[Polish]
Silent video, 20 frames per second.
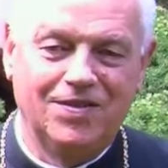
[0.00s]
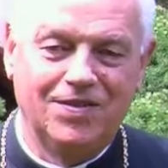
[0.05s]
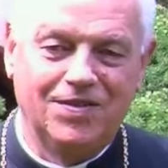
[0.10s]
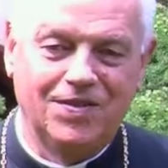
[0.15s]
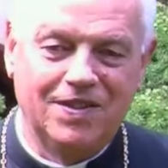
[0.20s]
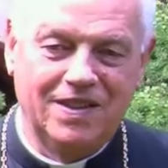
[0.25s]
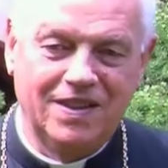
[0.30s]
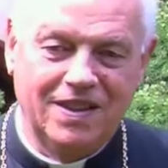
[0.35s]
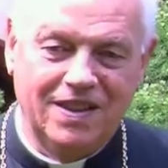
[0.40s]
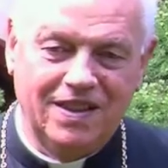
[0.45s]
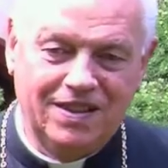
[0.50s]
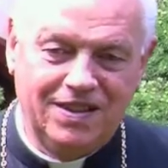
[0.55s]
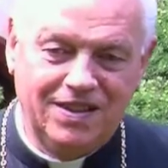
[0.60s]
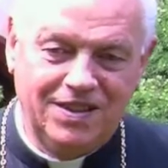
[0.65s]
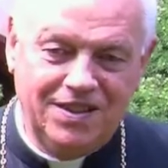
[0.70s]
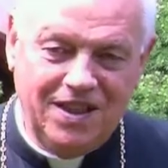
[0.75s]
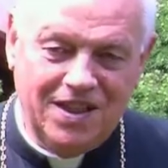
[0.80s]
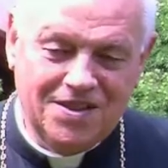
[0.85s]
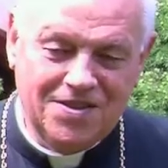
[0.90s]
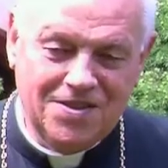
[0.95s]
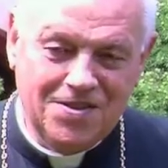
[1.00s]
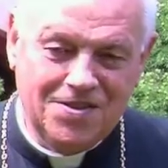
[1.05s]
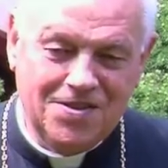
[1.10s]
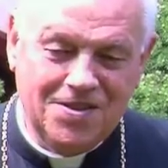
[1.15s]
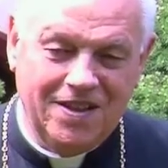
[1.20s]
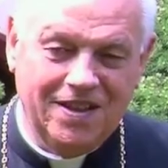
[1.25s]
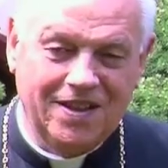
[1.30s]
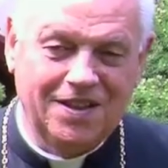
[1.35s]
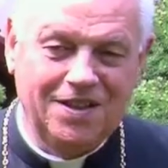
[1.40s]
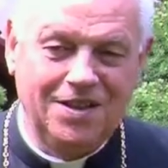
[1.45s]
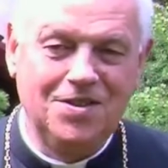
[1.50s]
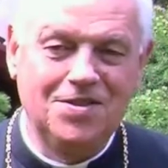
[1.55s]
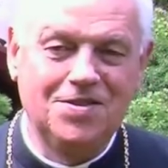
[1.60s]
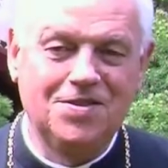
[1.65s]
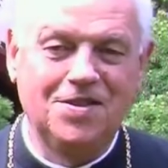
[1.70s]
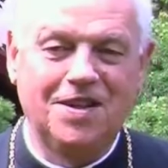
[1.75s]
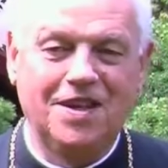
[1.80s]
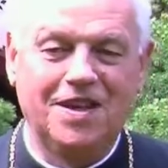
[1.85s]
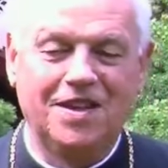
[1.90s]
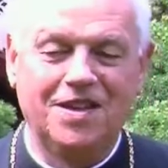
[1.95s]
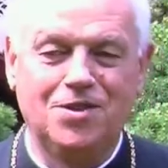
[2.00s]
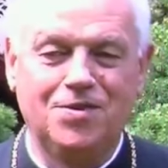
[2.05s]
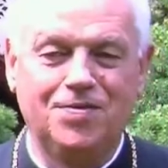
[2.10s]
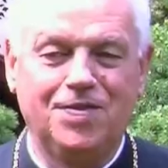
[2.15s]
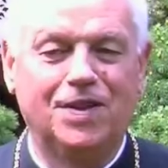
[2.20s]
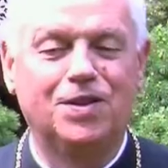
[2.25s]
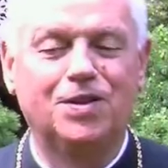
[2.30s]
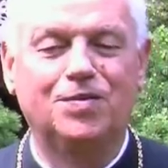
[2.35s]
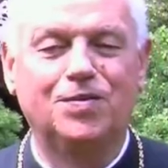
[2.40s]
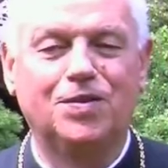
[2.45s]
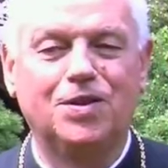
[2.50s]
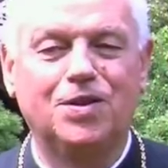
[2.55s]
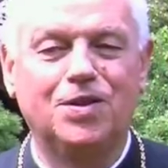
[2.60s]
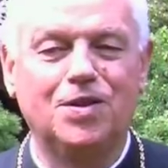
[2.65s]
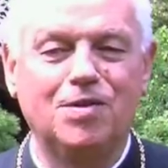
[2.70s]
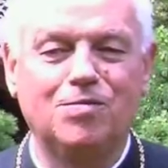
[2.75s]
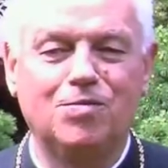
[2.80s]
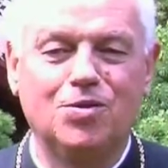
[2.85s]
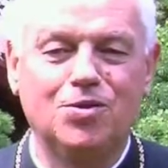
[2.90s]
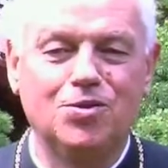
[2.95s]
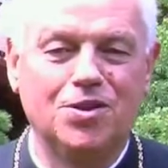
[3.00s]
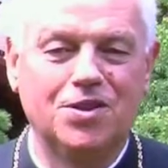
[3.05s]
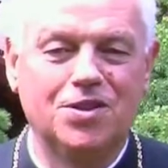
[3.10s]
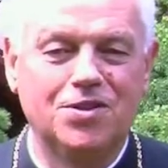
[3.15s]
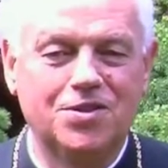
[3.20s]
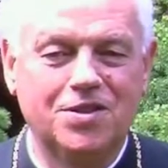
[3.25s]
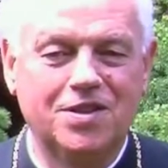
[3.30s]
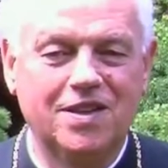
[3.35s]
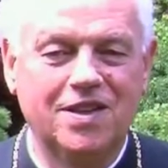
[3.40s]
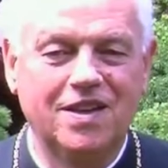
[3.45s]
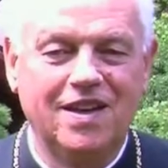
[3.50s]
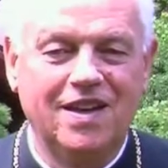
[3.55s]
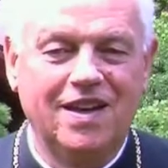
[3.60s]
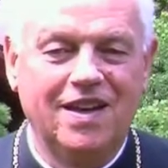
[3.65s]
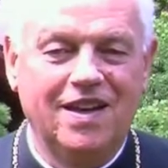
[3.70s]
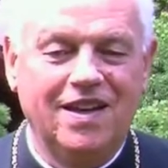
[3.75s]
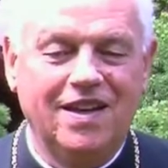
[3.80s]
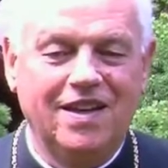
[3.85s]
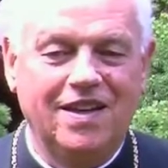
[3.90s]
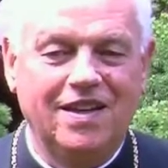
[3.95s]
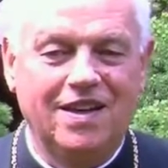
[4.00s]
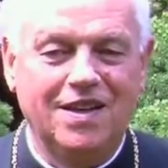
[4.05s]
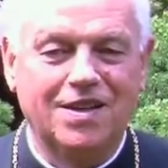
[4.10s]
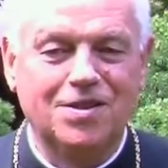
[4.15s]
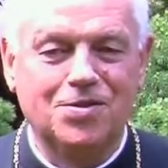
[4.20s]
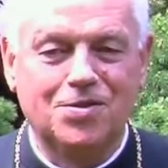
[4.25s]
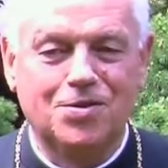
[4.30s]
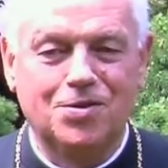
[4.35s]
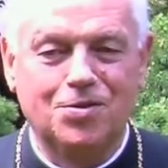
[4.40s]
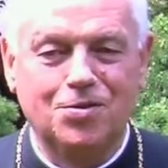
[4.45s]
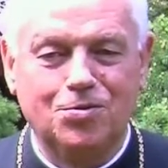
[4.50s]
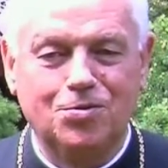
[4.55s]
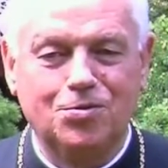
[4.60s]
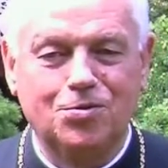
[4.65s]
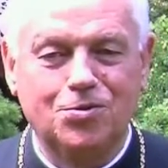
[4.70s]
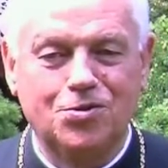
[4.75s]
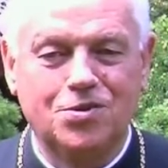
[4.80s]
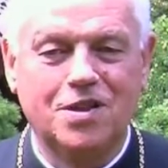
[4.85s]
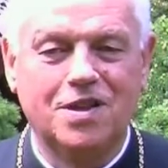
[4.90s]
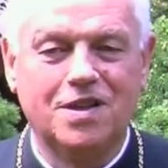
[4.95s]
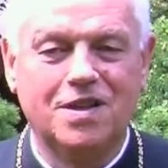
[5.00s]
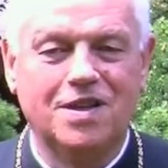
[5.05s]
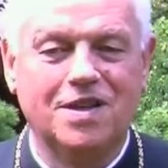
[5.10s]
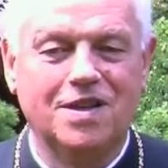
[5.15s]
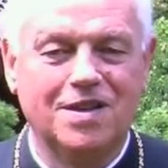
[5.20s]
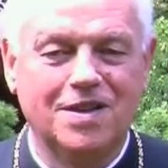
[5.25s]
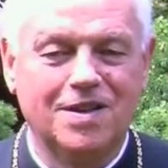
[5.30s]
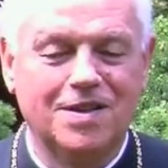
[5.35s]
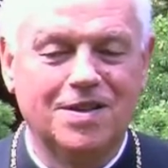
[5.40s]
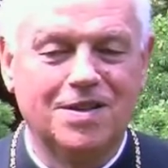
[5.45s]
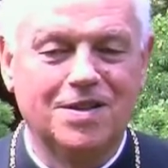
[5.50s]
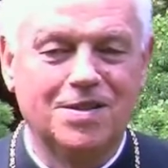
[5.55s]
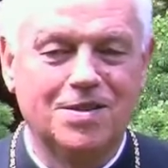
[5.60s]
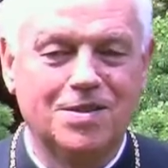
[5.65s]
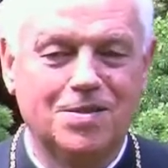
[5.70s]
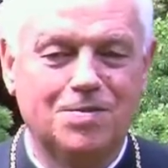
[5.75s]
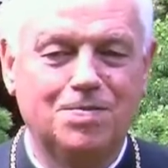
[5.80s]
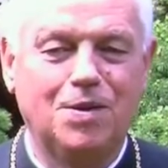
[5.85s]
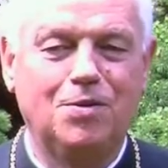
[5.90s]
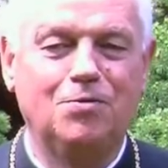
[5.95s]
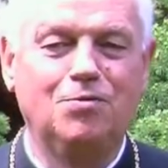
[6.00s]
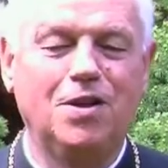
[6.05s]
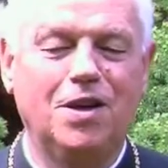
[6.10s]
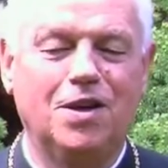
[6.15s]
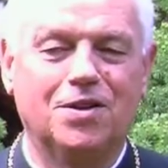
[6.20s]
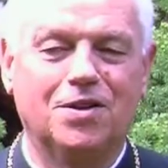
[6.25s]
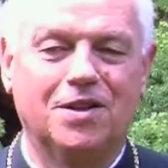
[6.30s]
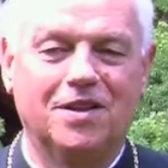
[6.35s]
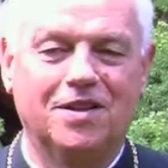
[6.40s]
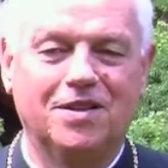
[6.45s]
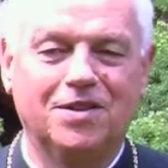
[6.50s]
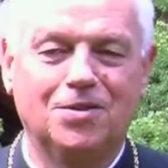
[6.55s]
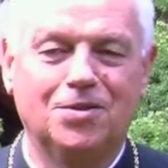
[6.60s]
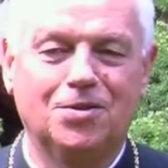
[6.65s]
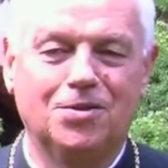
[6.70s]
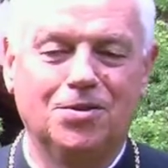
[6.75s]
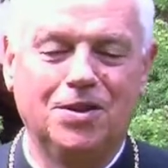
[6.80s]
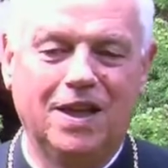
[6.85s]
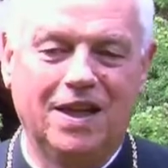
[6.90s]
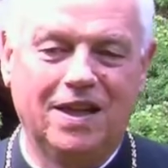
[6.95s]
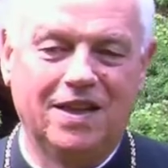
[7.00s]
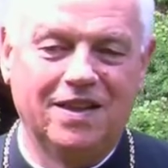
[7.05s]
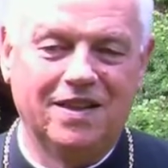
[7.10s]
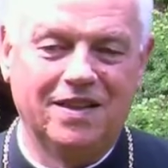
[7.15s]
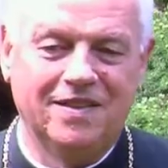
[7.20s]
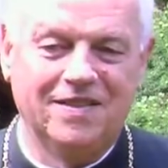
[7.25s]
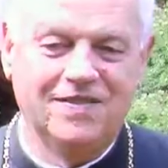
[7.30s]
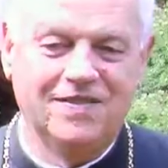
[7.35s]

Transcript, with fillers: w diecezji legnickiej Światowej Dni Młodzieży jest już spełniony, dokonany.